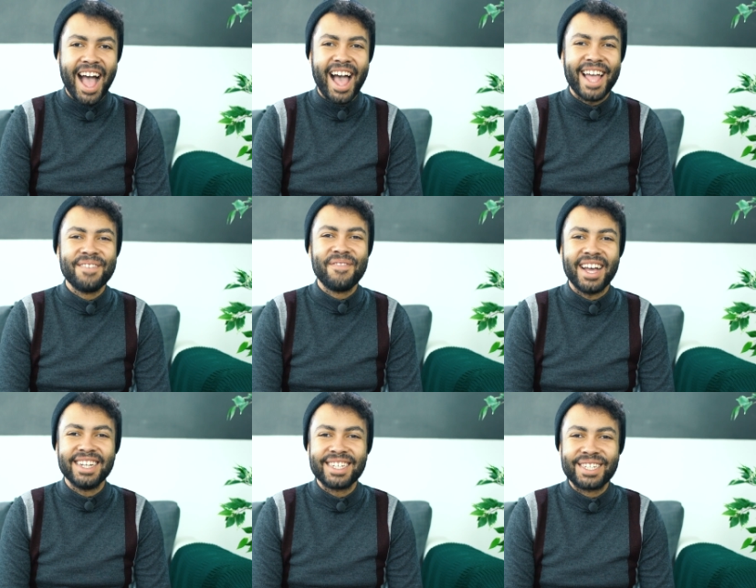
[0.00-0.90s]
Ein
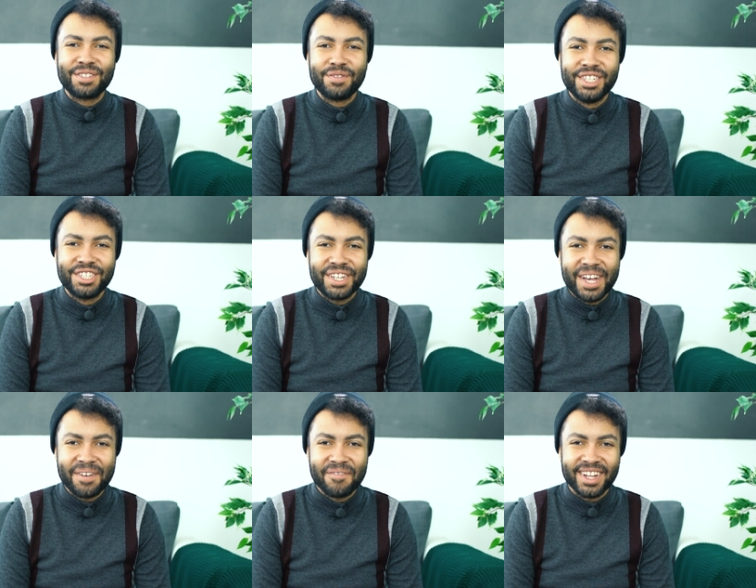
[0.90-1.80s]
weiteres
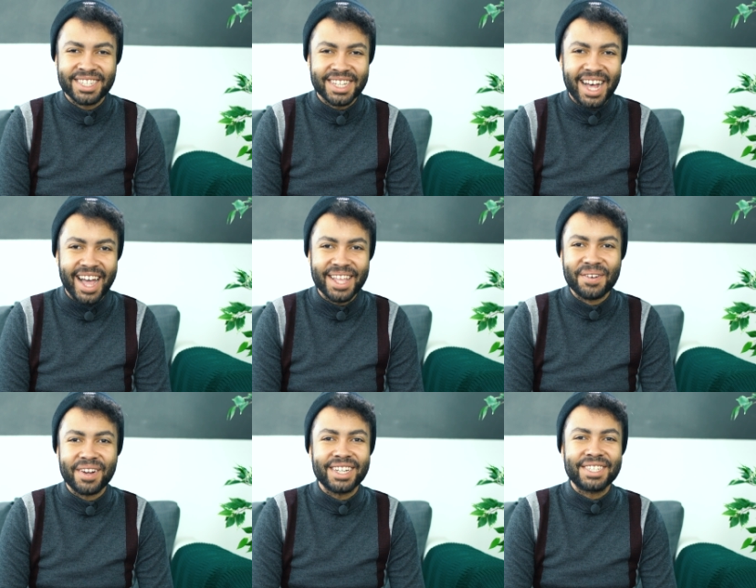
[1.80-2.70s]
Feature, was
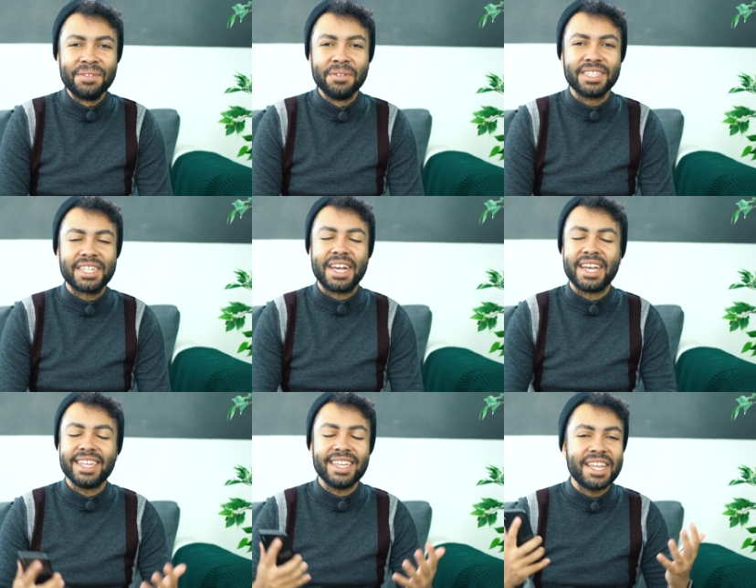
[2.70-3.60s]

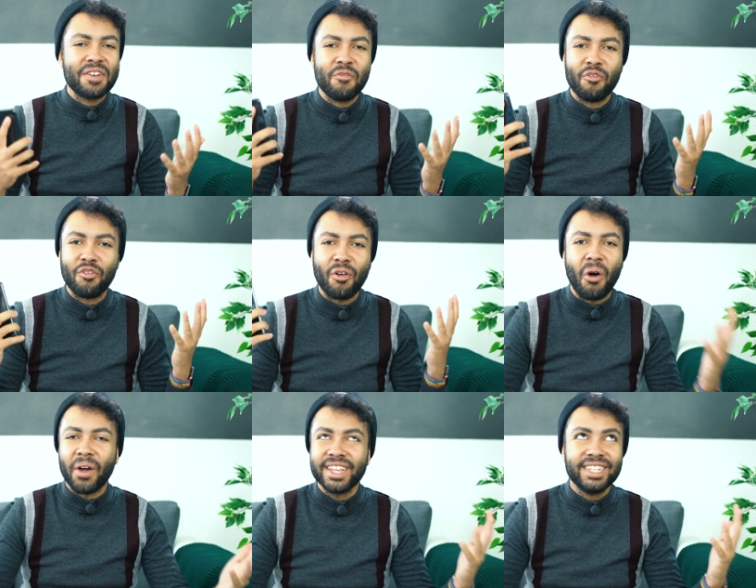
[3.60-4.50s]
iOS-Nutzer in
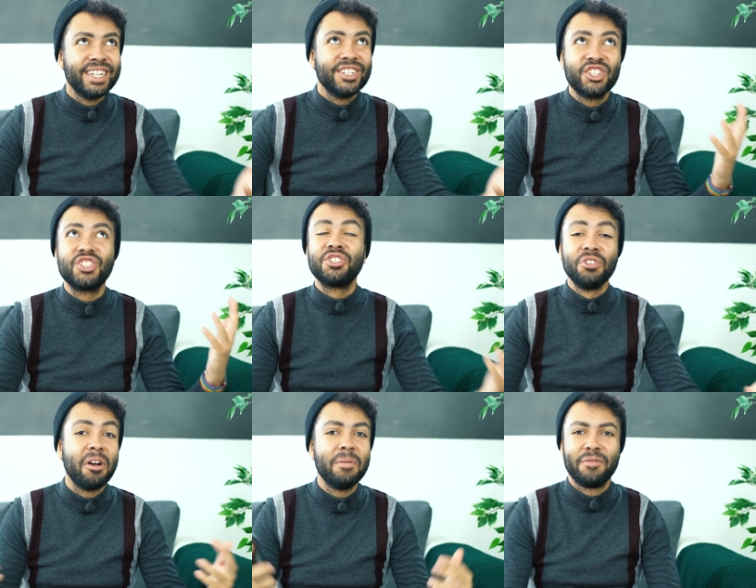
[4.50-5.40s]

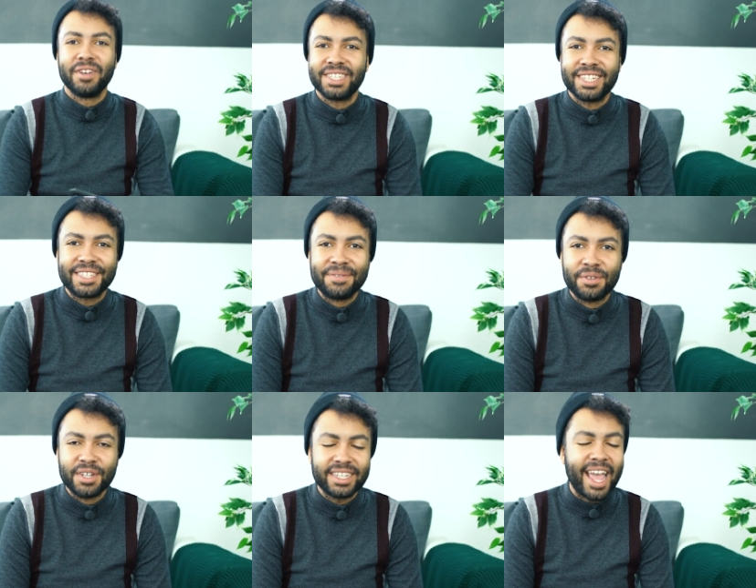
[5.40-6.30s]
Freudenstürme versetzen
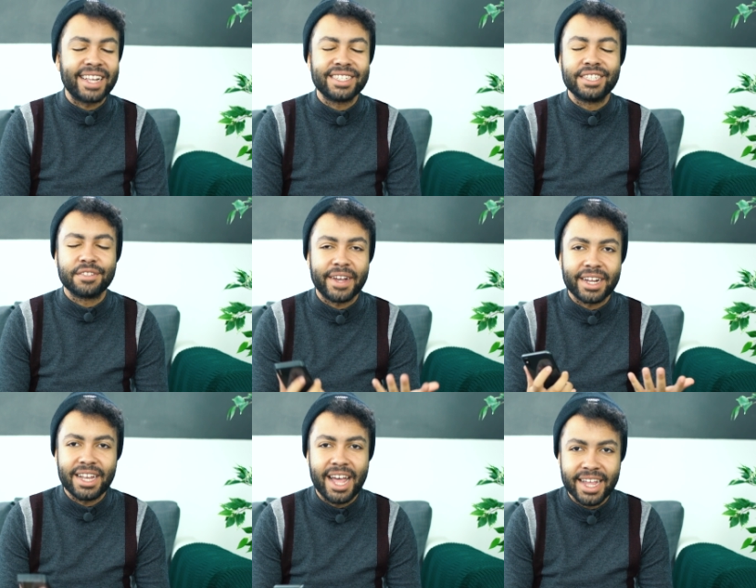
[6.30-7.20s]
wird, es ist zwar
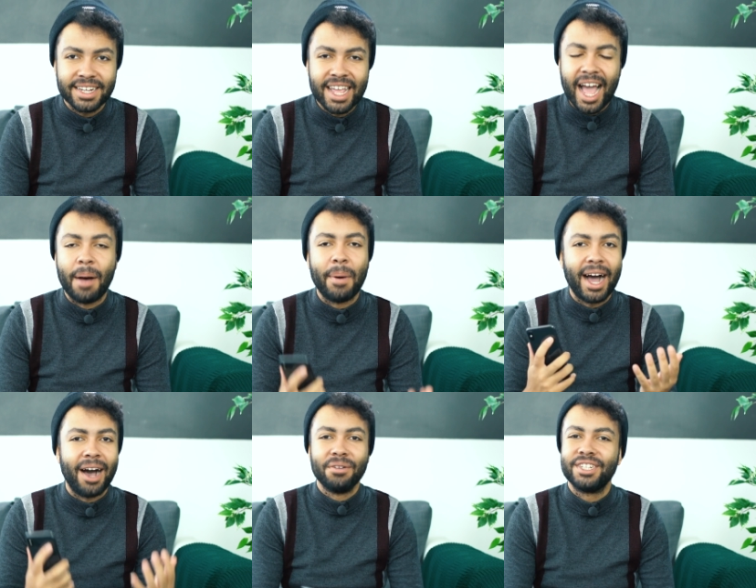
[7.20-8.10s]
klein,
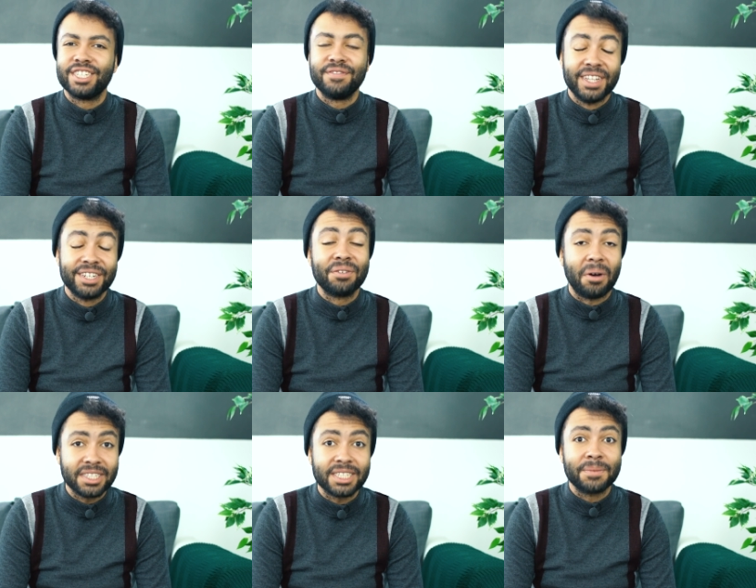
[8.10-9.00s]
aber haut deswegen
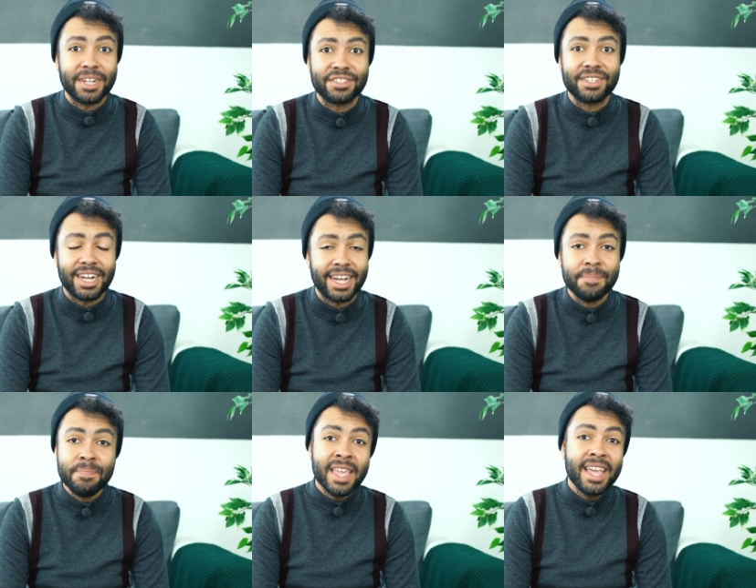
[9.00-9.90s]
trotzdem ganz schön
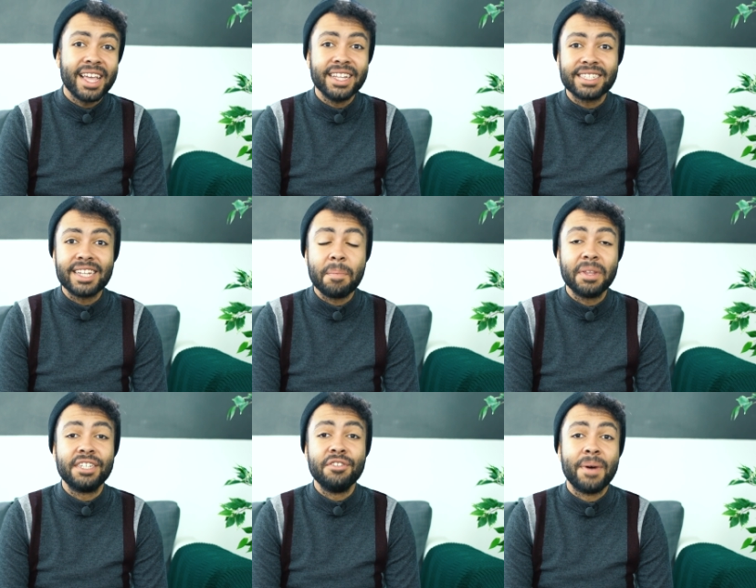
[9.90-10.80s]
rein, ist
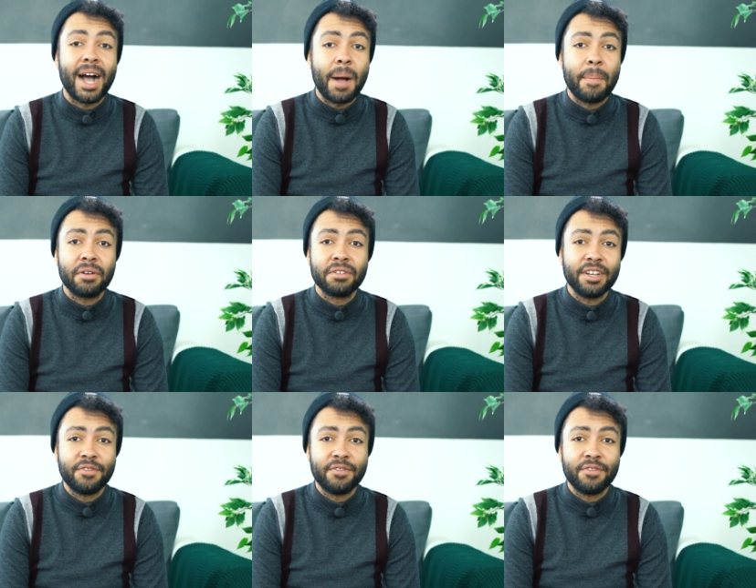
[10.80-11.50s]
nämlich die Überarbeitung der